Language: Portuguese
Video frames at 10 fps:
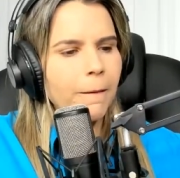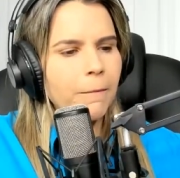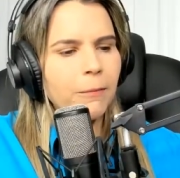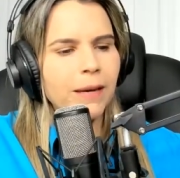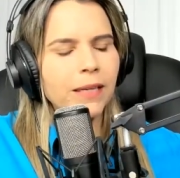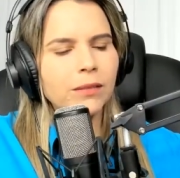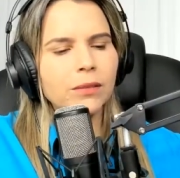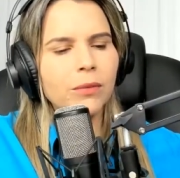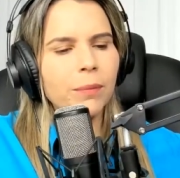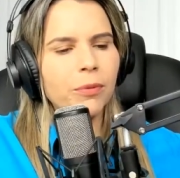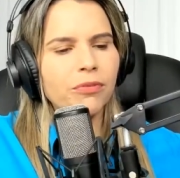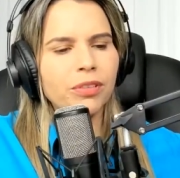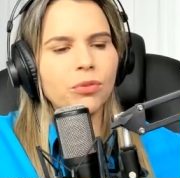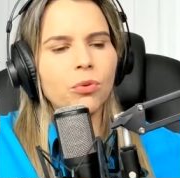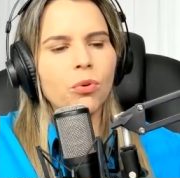Meu marido não é
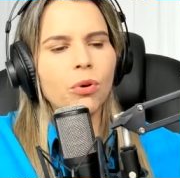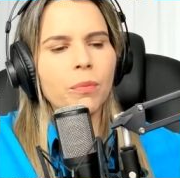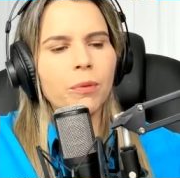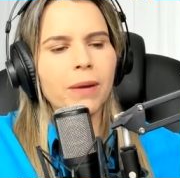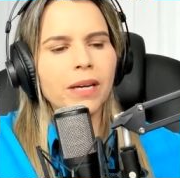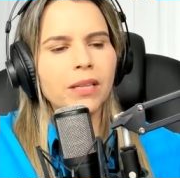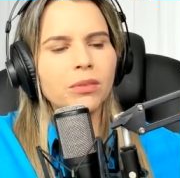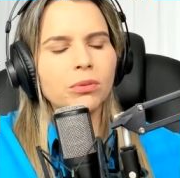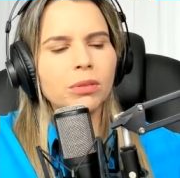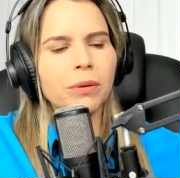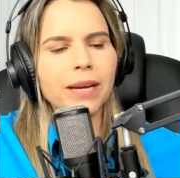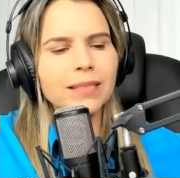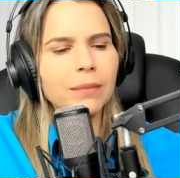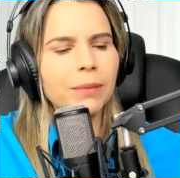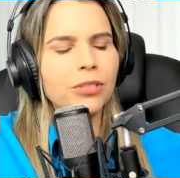provedor. Meu marido não quer
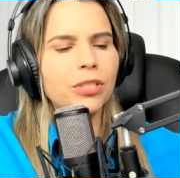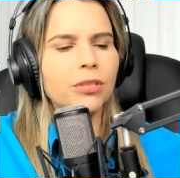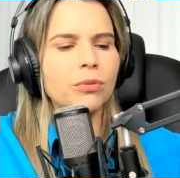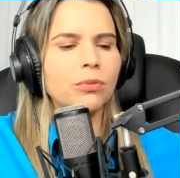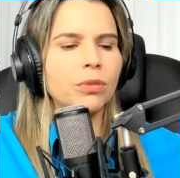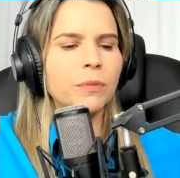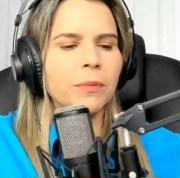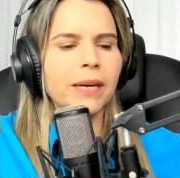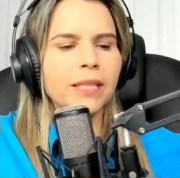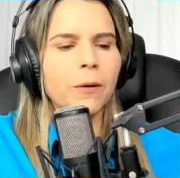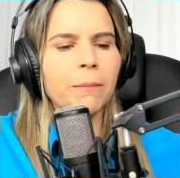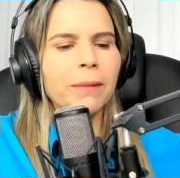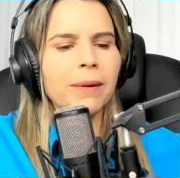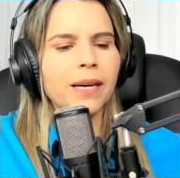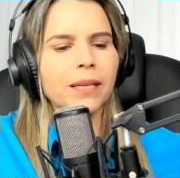saber de Jesus. Meu marido é um
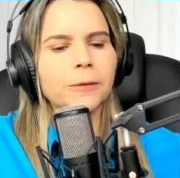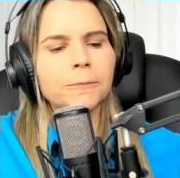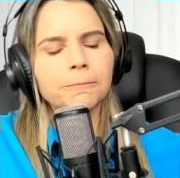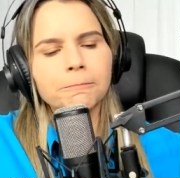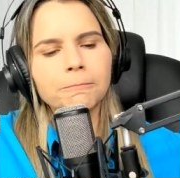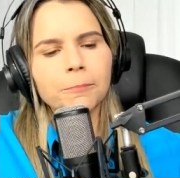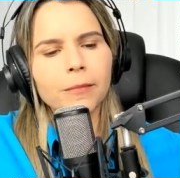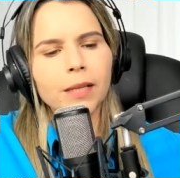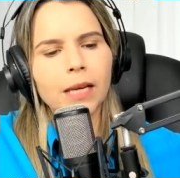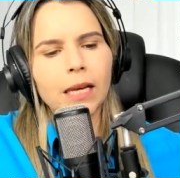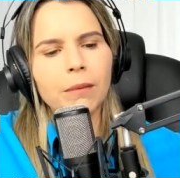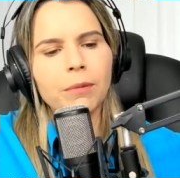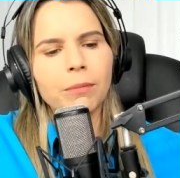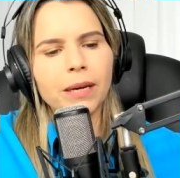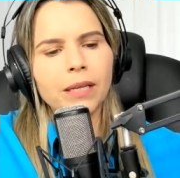beberrão.
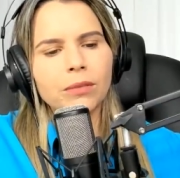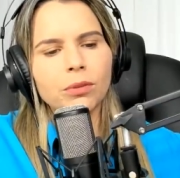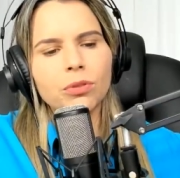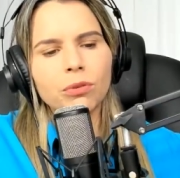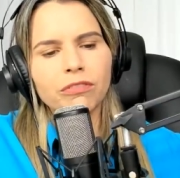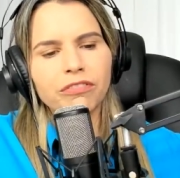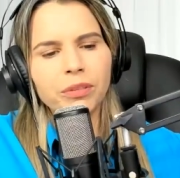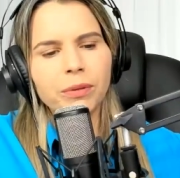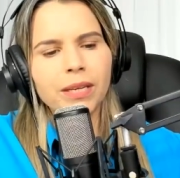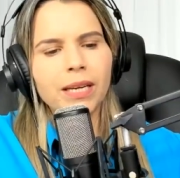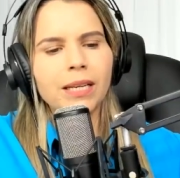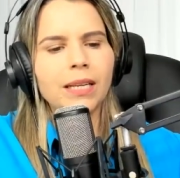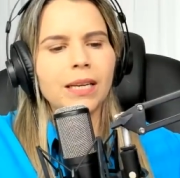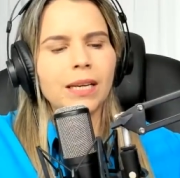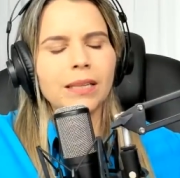Meu marido, eu desconfio que
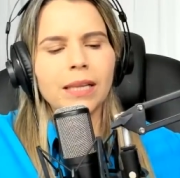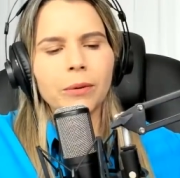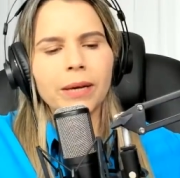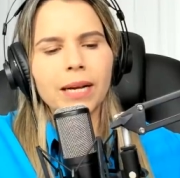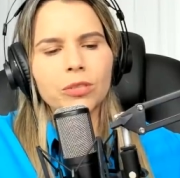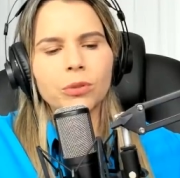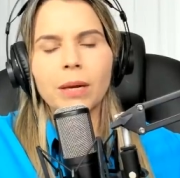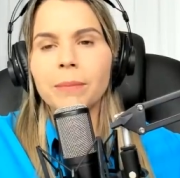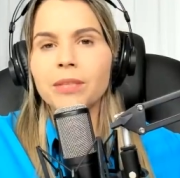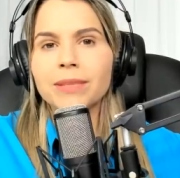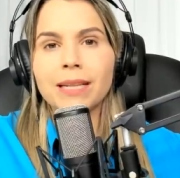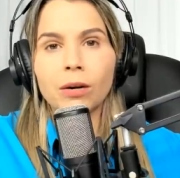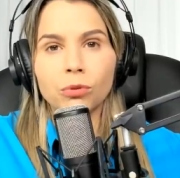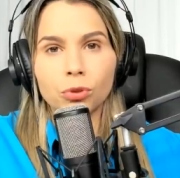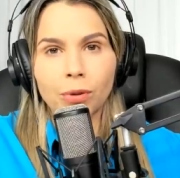ele tenha um relacionamento
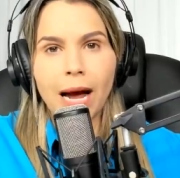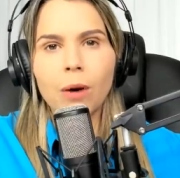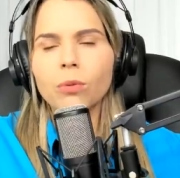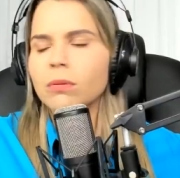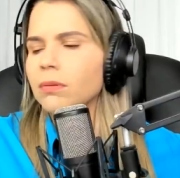extraconjugal.